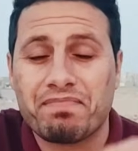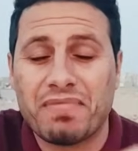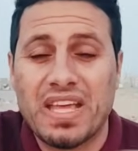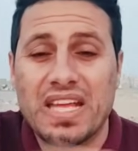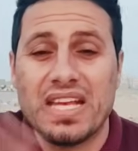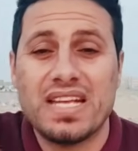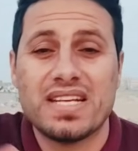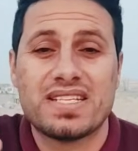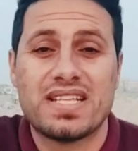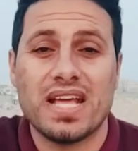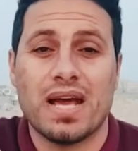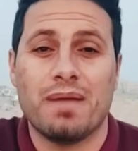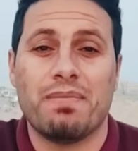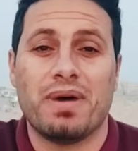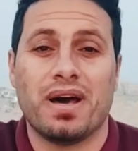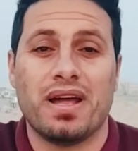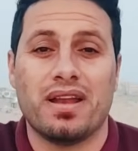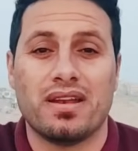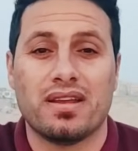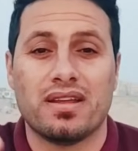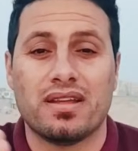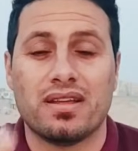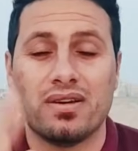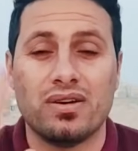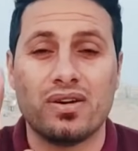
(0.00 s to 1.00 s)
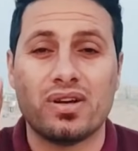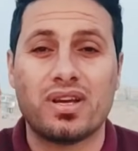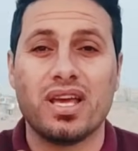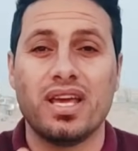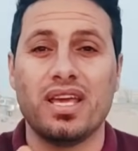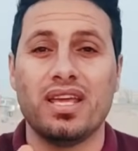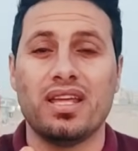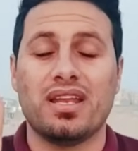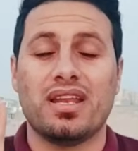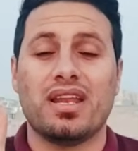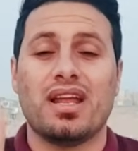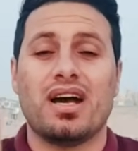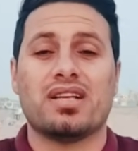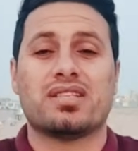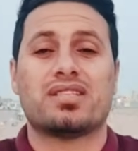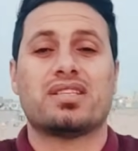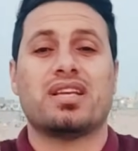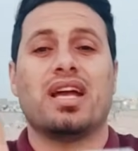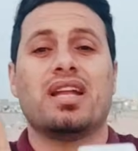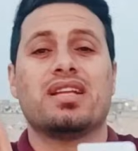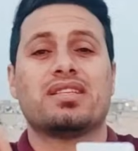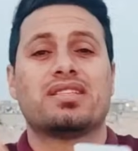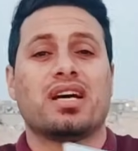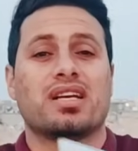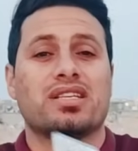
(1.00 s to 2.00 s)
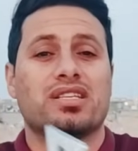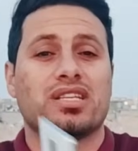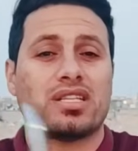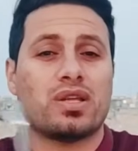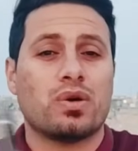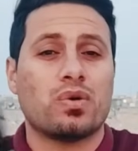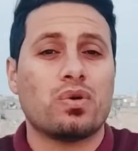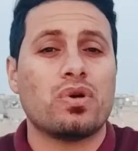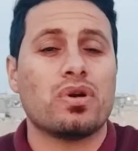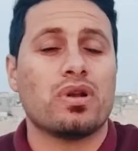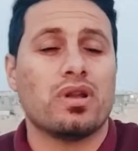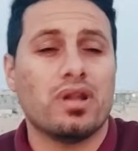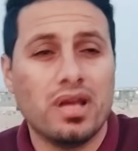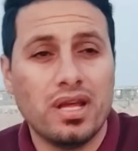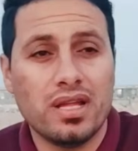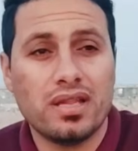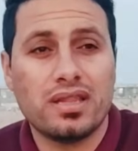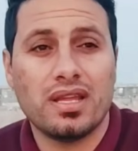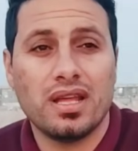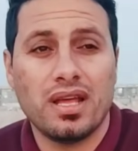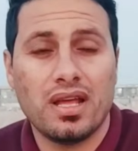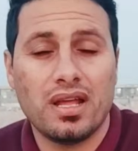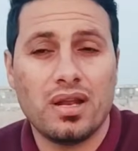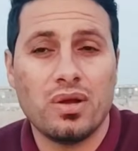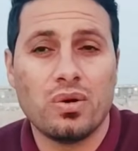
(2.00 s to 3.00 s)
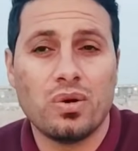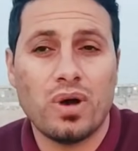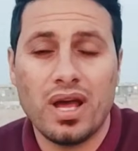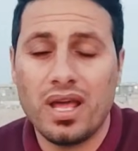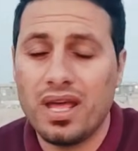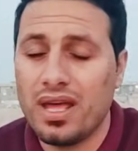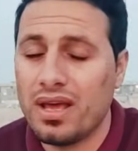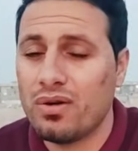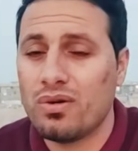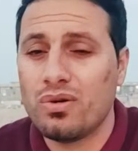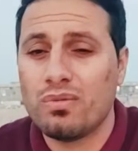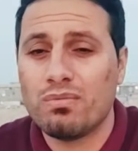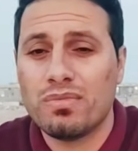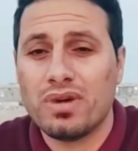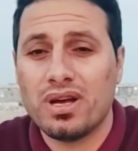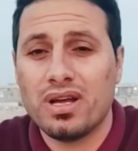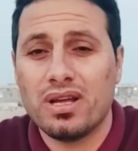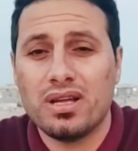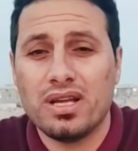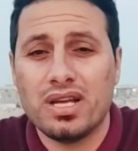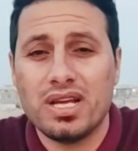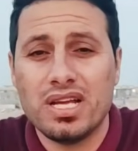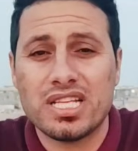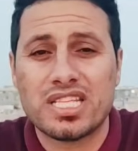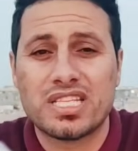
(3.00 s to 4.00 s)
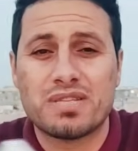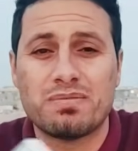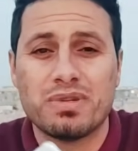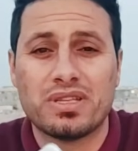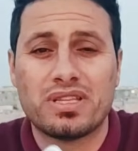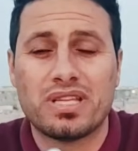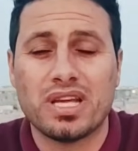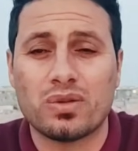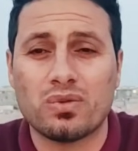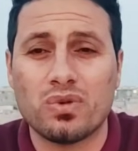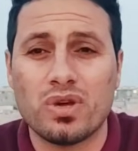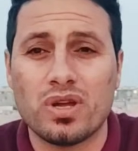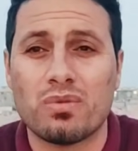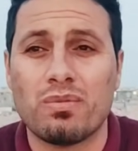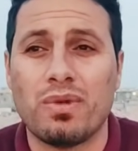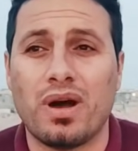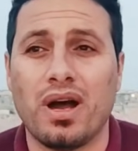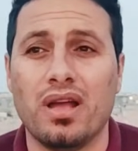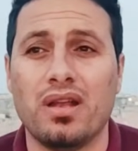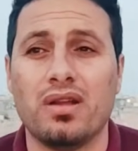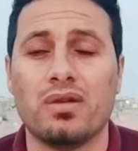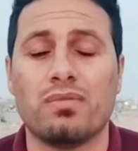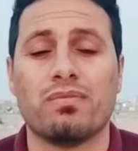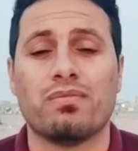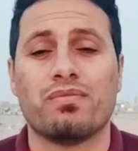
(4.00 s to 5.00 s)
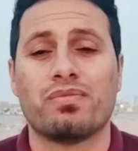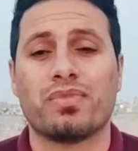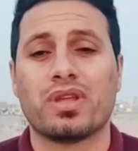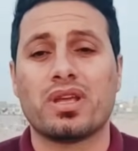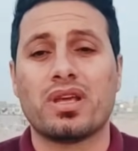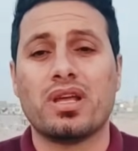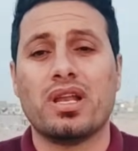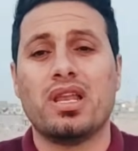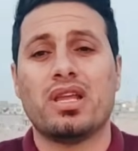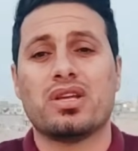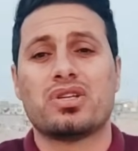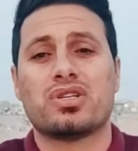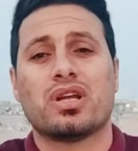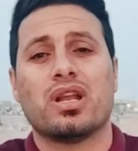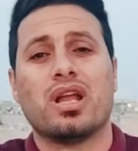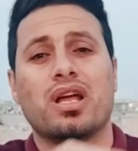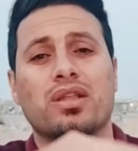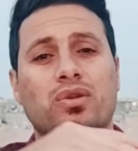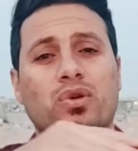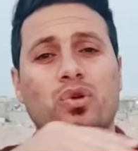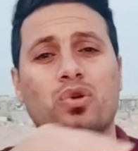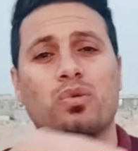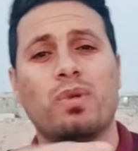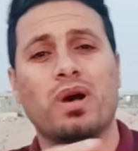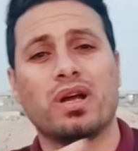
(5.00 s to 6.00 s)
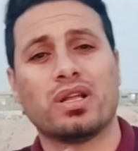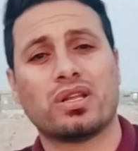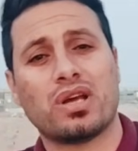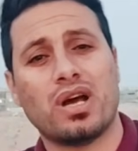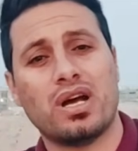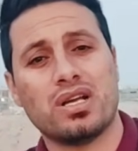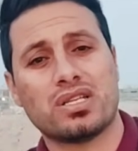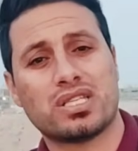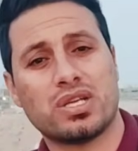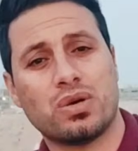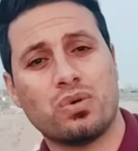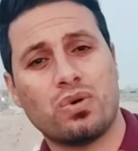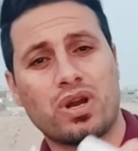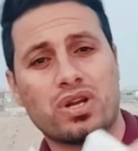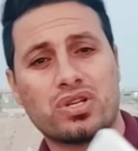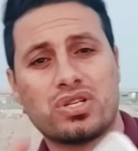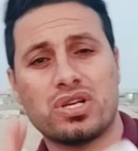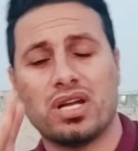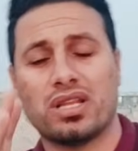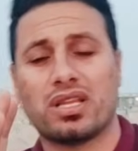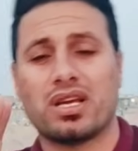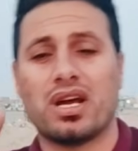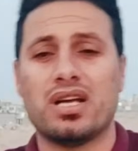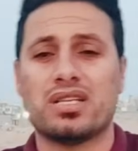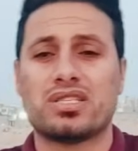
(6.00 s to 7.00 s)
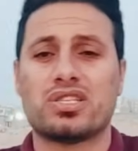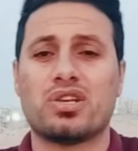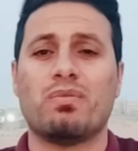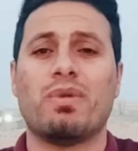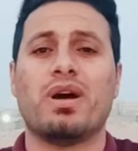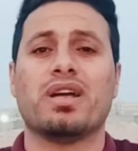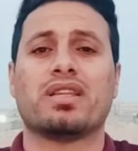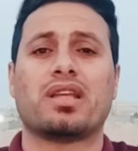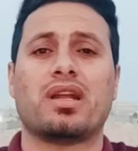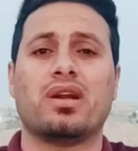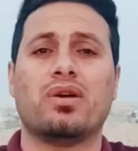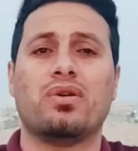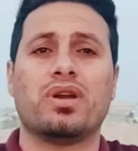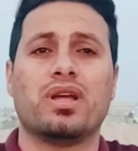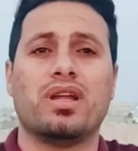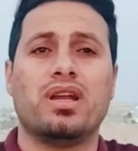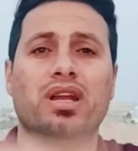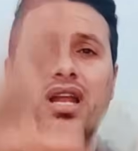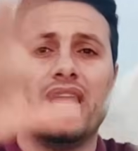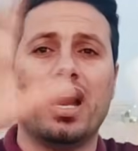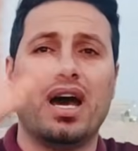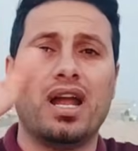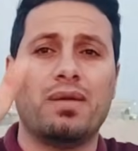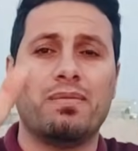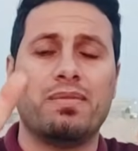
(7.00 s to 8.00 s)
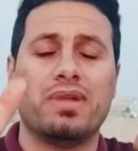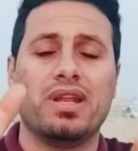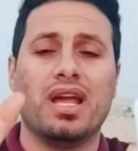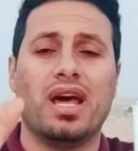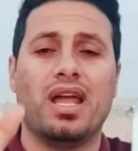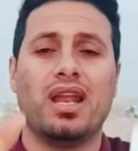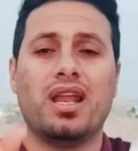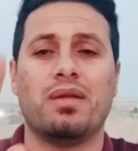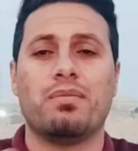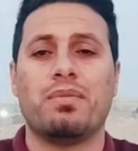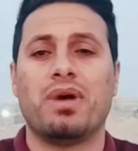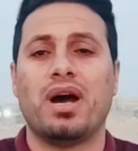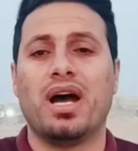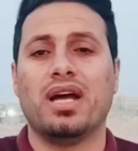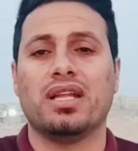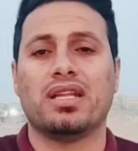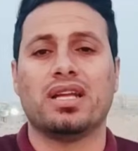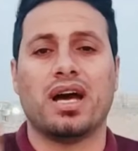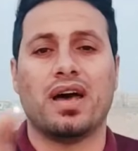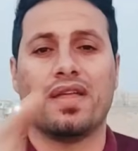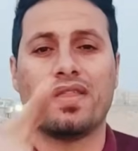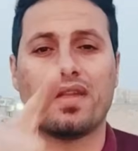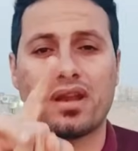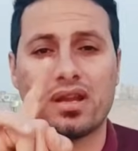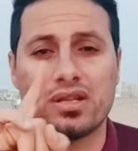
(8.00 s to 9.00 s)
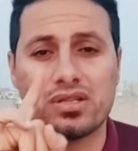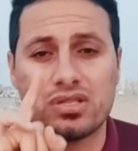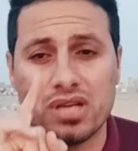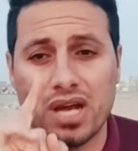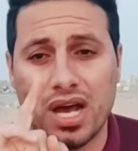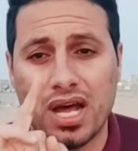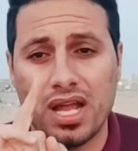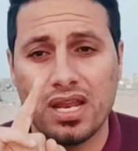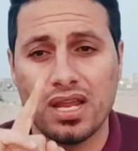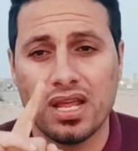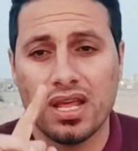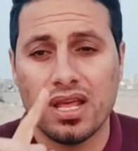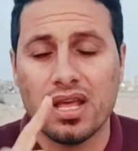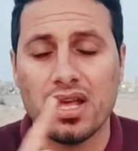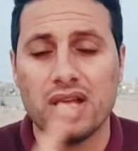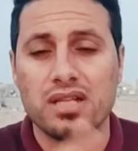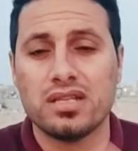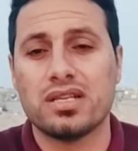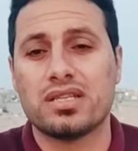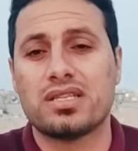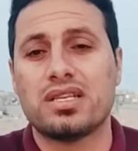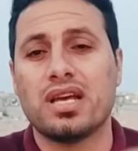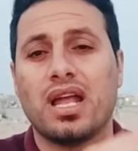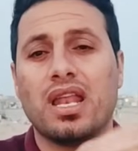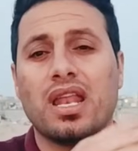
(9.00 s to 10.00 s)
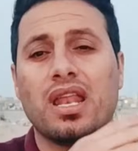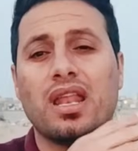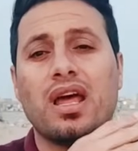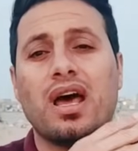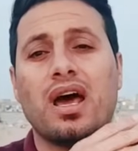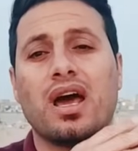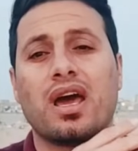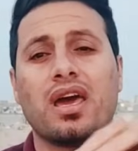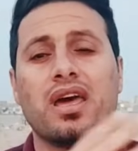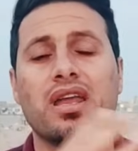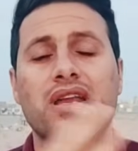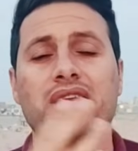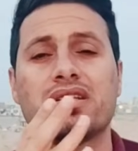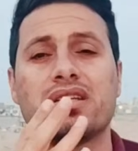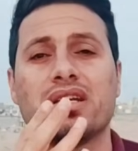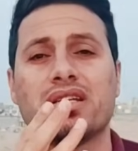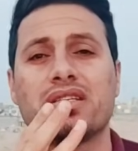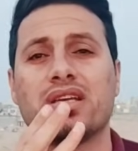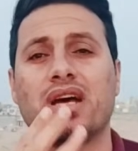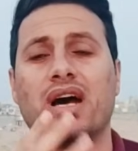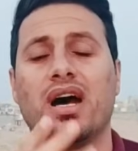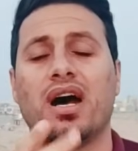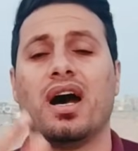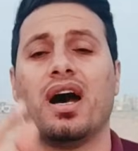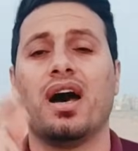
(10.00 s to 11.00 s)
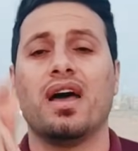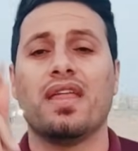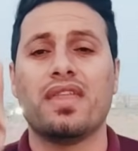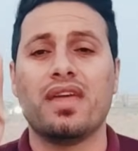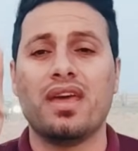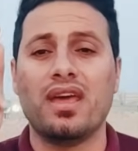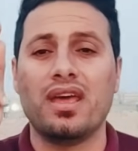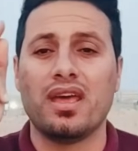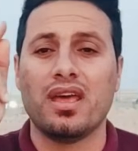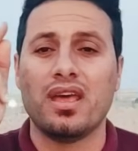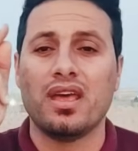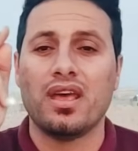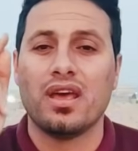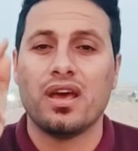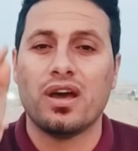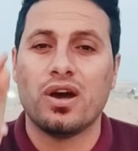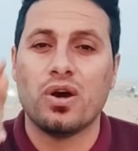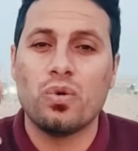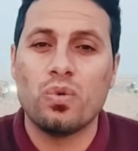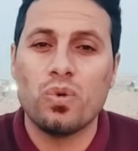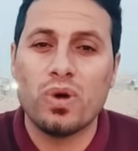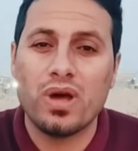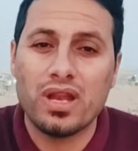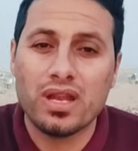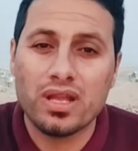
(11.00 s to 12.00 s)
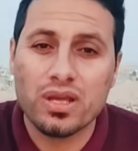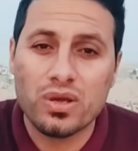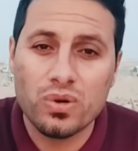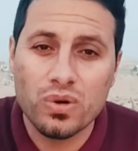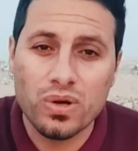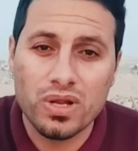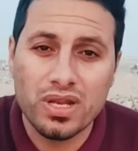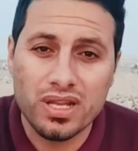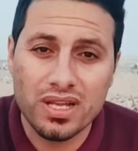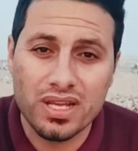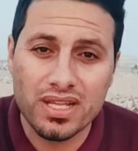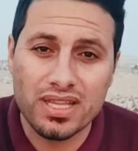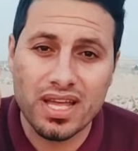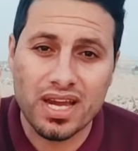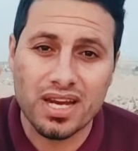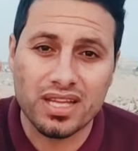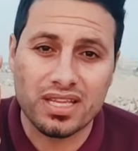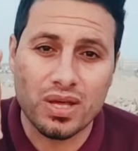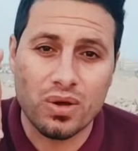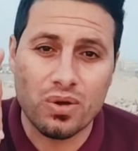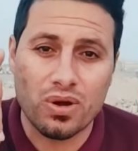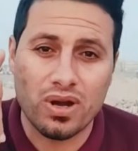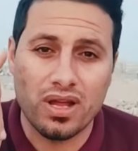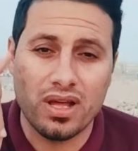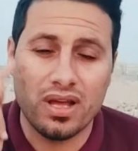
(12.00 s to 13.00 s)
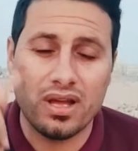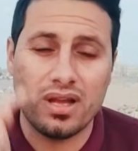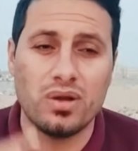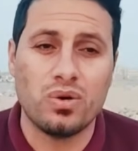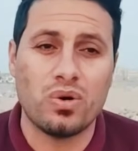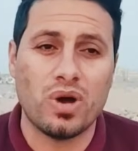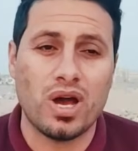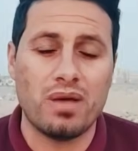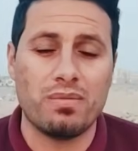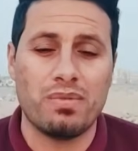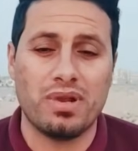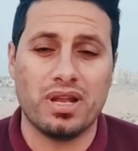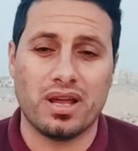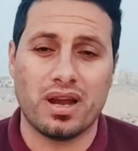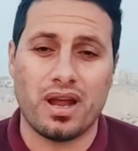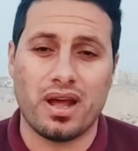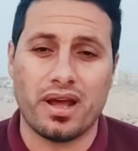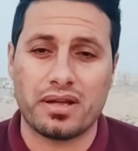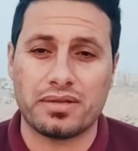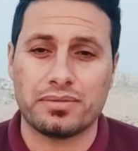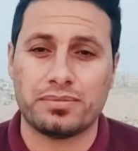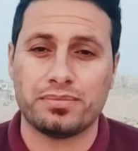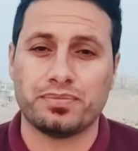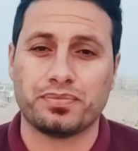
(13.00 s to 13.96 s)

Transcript: كلش تعبان اوكي ناس على اساس يطورون عندنا الهوايه وهم اسم التطوير ما لهم كله شغلات جروبات خاصه ورشات خاصه ما يطلعونها للعالم للعلن ما عدا هذا الرجال جزاه الله خير جزاء هذا هو اللي نقول يقدر يطور الهوايه بالعراق